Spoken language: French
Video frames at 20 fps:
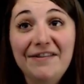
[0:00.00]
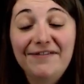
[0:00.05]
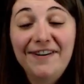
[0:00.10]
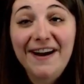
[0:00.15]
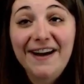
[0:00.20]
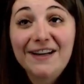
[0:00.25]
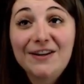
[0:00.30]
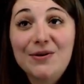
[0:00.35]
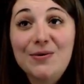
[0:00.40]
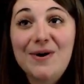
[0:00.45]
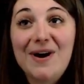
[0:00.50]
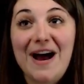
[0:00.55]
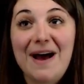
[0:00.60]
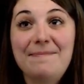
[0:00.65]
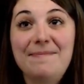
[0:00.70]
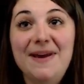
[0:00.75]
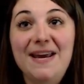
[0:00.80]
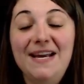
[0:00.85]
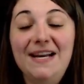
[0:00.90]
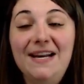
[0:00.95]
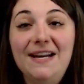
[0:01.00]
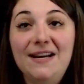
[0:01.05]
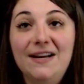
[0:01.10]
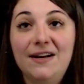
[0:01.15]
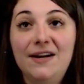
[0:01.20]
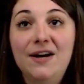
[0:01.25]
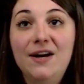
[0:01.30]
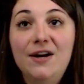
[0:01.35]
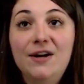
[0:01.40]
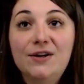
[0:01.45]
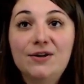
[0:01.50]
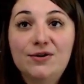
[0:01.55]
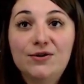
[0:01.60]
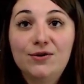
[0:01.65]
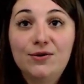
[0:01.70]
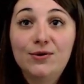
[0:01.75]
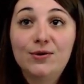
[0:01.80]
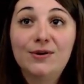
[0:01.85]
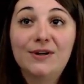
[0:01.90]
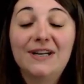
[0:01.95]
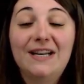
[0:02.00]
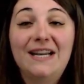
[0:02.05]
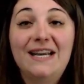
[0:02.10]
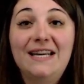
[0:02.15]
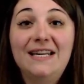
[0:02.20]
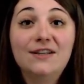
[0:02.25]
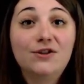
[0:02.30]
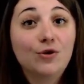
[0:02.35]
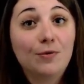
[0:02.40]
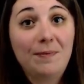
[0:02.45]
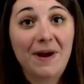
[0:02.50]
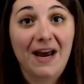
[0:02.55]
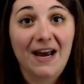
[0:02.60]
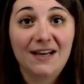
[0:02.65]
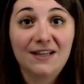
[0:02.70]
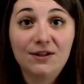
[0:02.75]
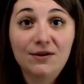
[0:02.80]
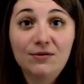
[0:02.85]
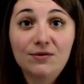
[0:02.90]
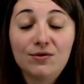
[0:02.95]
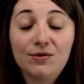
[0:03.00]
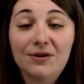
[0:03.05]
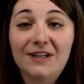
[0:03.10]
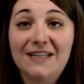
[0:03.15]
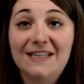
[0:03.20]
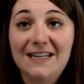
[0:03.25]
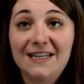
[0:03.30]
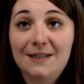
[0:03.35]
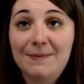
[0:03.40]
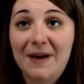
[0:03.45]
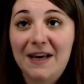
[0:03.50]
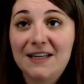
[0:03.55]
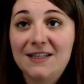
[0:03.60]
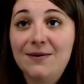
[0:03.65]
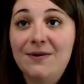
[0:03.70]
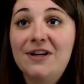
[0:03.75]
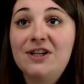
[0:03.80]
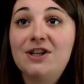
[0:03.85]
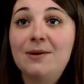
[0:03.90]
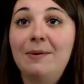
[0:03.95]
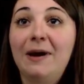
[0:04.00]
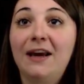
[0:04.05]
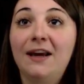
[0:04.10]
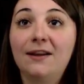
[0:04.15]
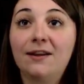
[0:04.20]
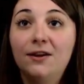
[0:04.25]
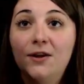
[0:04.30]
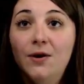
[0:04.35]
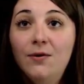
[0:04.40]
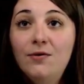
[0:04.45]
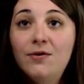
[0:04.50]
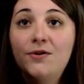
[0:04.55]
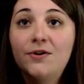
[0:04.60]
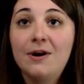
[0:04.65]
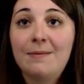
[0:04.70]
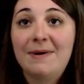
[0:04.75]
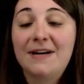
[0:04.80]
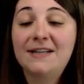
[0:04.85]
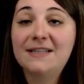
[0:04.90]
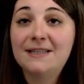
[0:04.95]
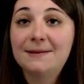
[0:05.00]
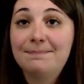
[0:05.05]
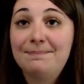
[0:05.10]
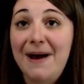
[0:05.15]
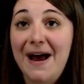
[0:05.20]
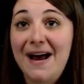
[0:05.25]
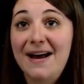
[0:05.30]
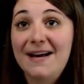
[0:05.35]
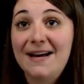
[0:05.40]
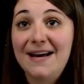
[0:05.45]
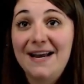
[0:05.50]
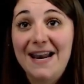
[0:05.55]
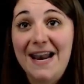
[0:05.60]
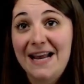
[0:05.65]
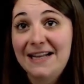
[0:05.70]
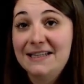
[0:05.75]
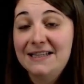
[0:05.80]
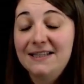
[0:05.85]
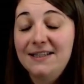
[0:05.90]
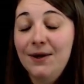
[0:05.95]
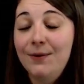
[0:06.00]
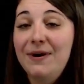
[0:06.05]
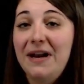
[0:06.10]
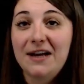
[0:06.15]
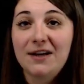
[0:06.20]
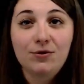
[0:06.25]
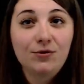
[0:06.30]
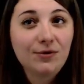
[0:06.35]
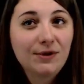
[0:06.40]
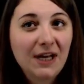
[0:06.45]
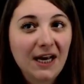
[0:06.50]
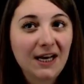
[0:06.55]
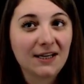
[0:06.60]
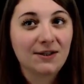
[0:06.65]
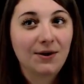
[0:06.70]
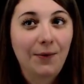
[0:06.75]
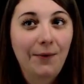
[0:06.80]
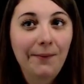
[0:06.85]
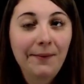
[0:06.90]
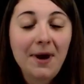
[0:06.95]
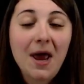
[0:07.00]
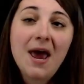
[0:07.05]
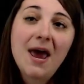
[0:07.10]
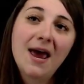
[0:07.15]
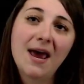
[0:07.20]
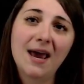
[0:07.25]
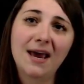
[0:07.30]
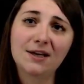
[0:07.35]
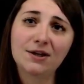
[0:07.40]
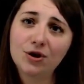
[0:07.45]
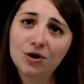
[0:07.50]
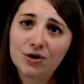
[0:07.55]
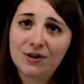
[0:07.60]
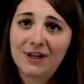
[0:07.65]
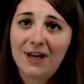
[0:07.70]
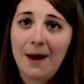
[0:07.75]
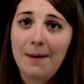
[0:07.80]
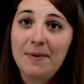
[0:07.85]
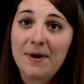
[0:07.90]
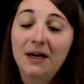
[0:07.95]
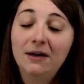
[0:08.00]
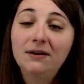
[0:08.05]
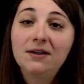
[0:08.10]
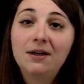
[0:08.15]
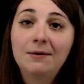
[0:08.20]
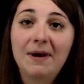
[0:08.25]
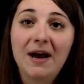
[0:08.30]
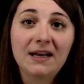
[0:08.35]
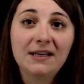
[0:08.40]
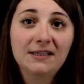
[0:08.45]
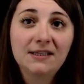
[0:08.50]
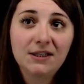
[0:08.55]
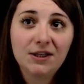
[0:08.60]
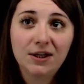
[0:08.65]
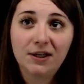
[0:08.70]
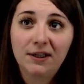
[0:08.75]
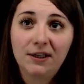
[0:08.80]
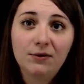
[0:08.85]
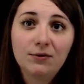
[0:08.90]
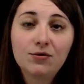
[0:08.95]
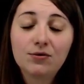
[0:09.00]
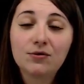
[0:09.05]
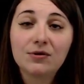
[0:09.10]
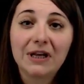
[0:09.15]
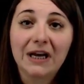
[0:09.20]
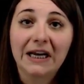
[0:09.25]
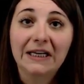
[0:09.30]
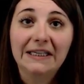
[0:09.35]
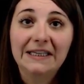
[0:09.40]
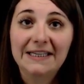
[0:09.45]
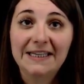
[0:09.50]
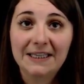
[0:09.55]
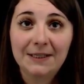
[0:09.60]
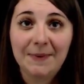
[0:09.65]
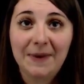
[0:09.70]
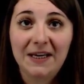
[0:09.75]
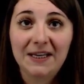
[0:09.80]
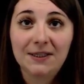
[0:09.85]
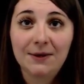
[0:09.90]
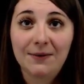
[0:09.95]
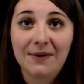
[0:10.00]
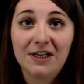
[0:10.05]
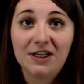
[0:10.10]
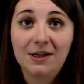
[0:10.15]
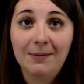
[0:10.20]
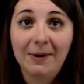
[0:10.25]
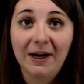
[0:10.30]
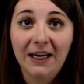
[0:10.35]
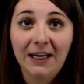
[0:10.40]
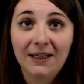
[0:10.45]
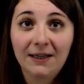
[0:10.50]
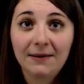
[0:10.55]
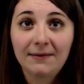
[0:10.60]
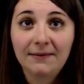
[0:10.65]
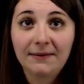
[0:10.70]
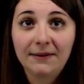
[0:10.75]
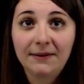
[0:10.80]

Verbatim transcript: faire nos rappels sur les opérations, sur les expressions algébriques. Donc, on commence par l'addition et la soustraction. Est-ce que tu te rappelles comment additionner ou soustraire des expressions algébriques?